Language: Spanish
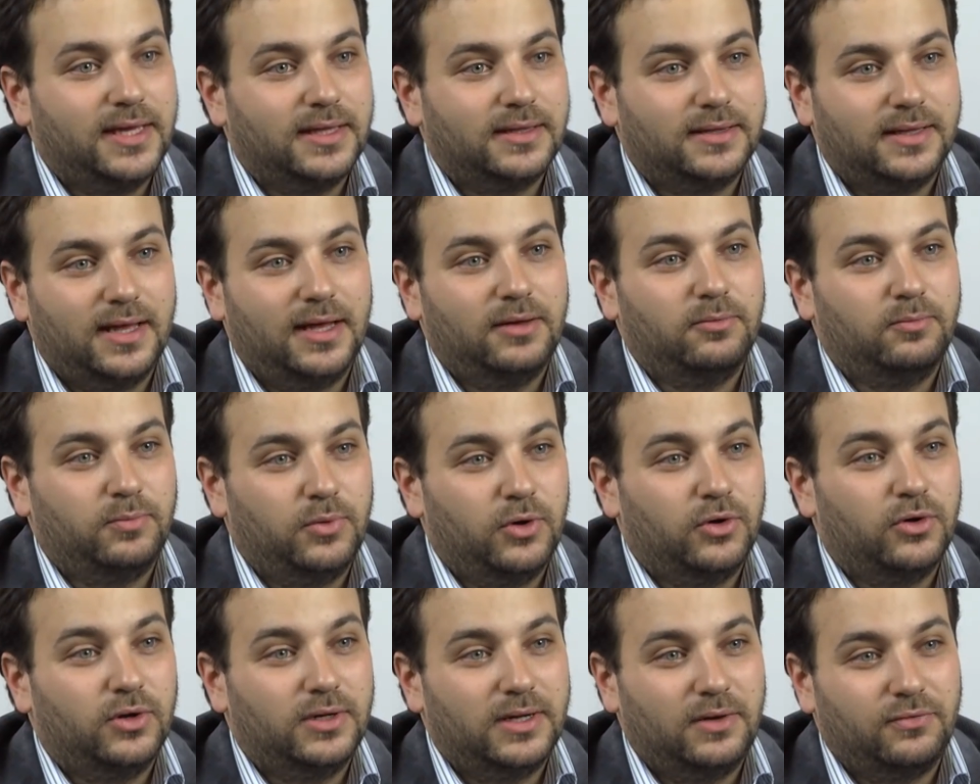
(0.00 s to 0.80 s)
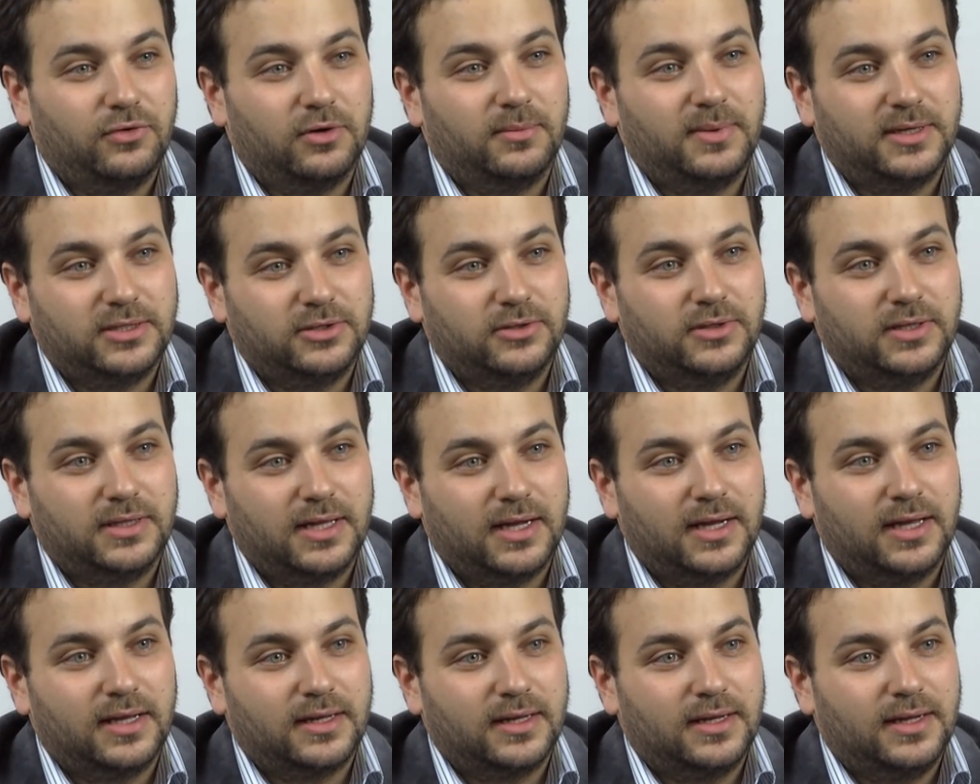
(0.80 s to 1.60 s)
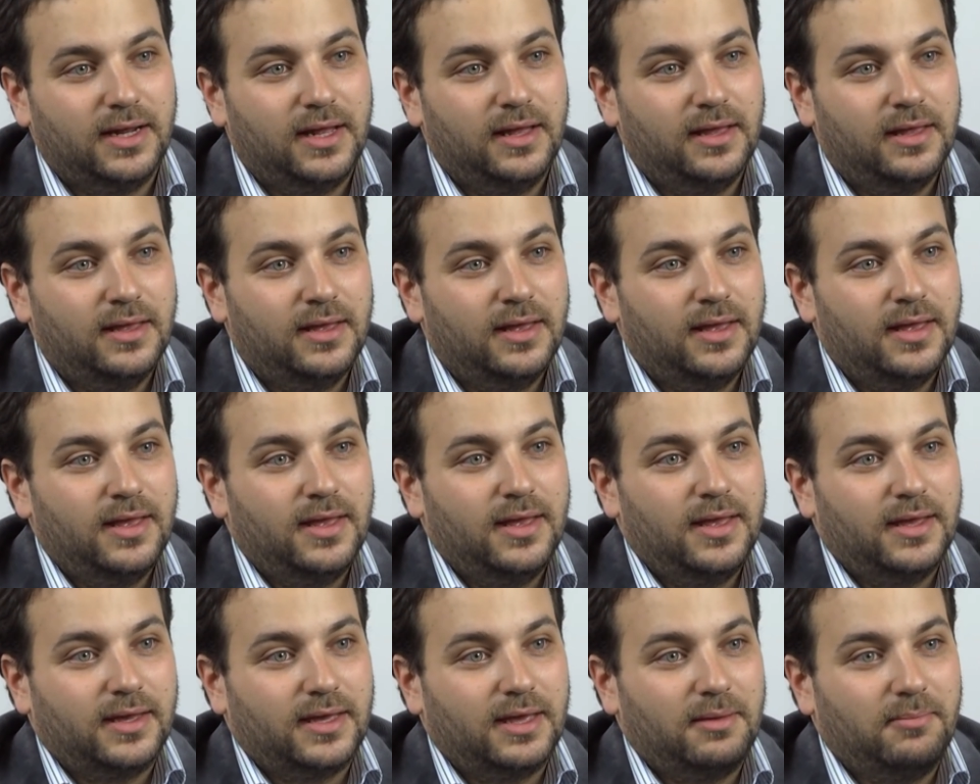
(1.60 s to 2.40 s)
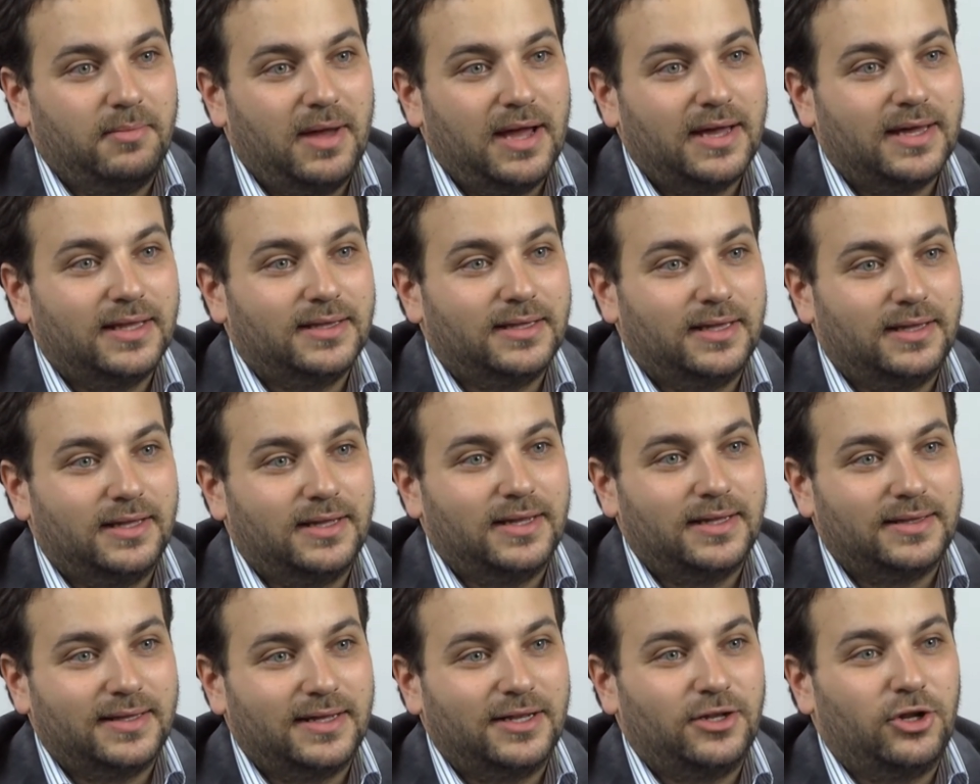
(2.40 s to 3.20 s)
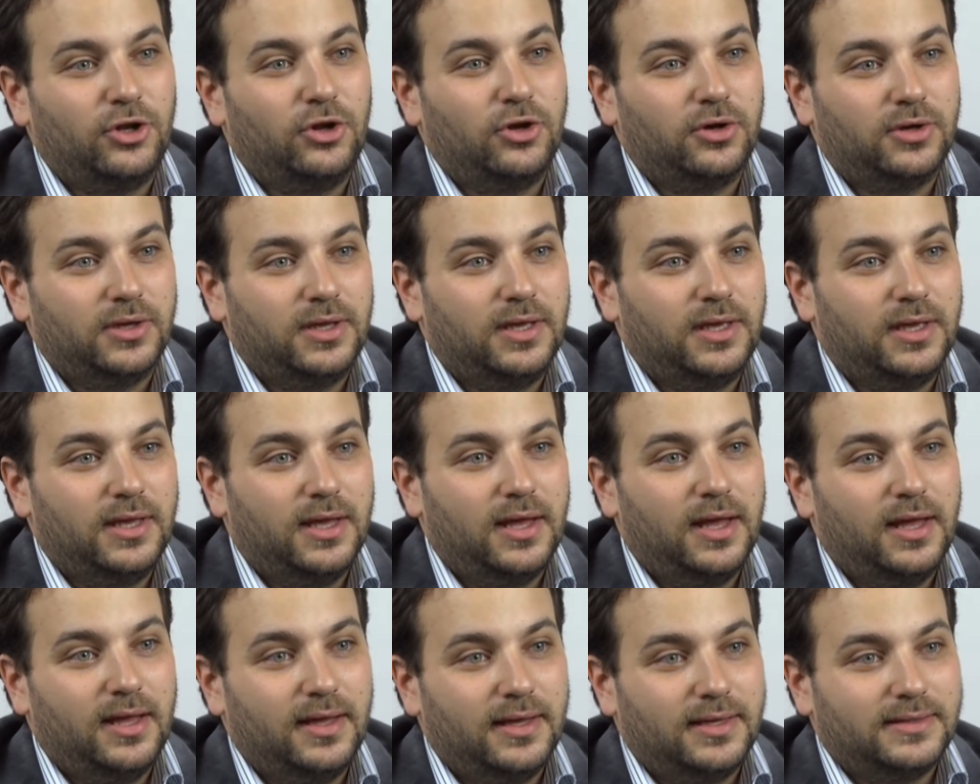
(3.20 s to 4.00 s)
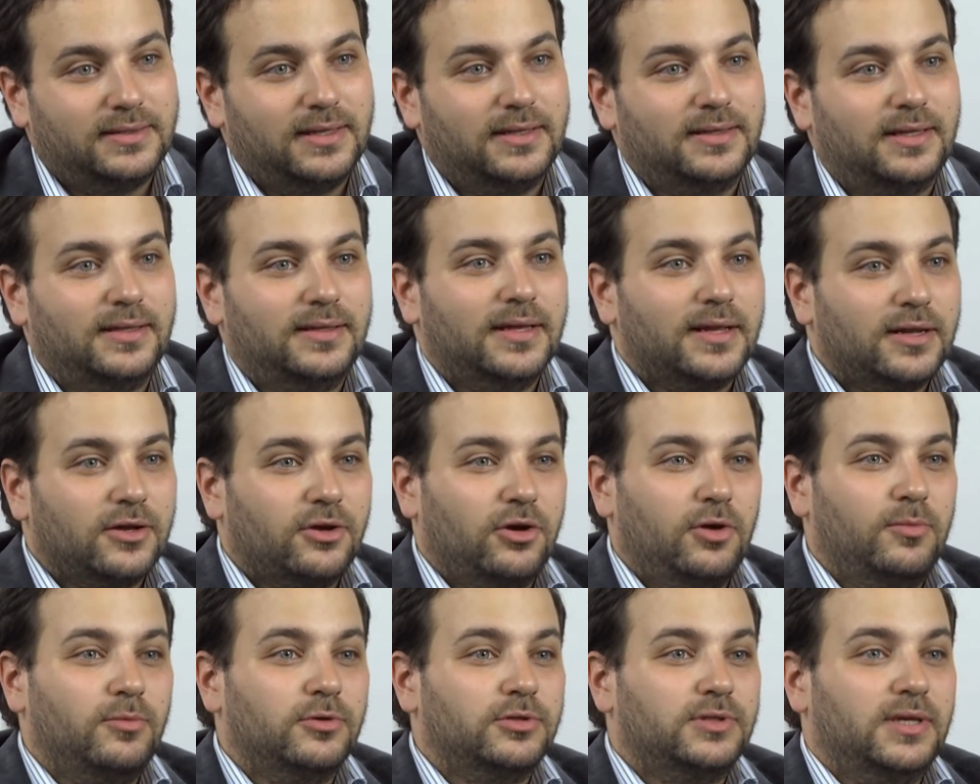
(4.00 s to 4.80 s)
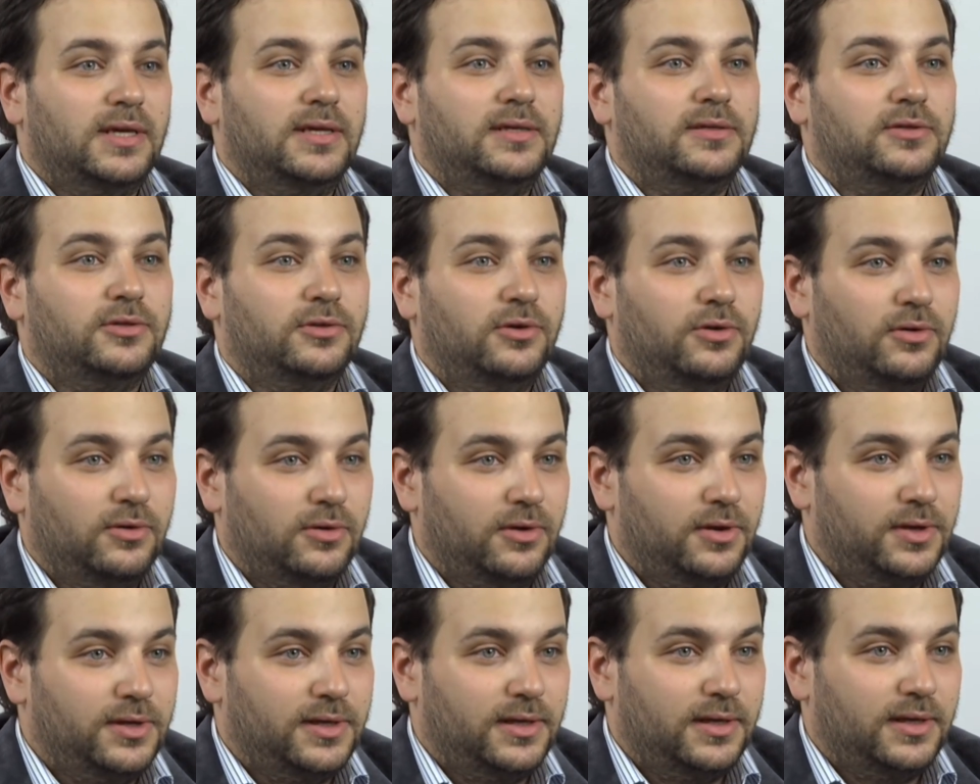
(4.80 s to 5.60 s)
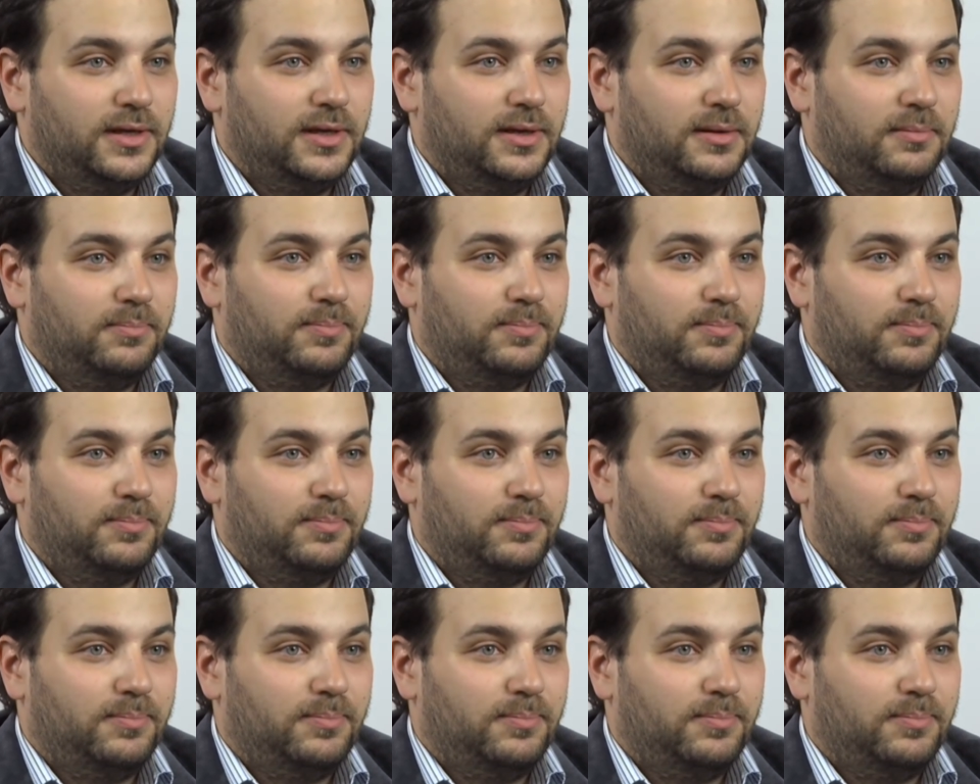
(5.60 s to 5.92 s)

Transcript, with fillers: está un poco en la formación de esta carrera, que más que entender la tecnología, es entender cómo se hizo y,